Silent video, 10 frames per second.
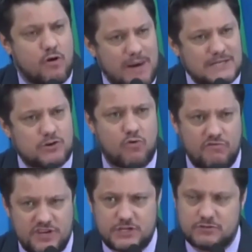combate ao
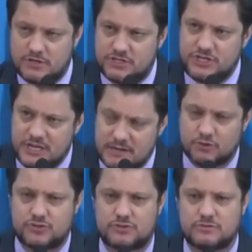Covid que nós
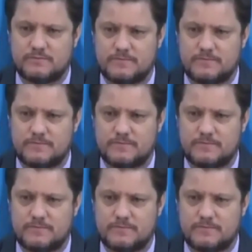tínhamos